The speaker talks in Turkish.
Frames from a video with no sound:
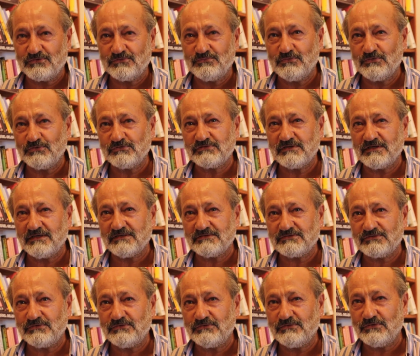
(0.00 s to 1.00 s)
Ben
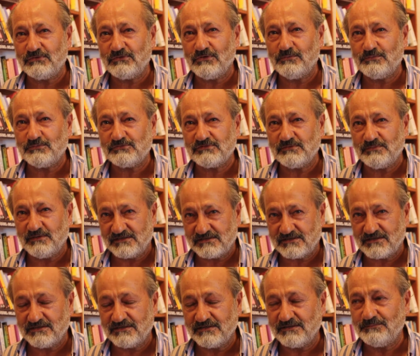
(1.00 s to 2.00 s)
Uluslararası Kültür Köprüsü
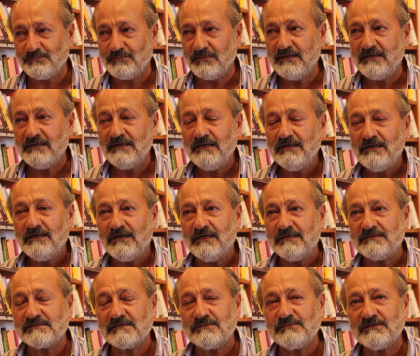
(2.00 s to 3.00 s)
Başkanıyım.
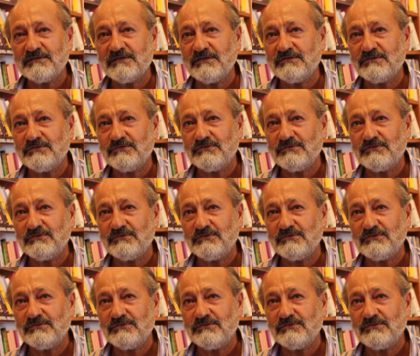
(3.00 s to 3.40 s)
Aynı zamanda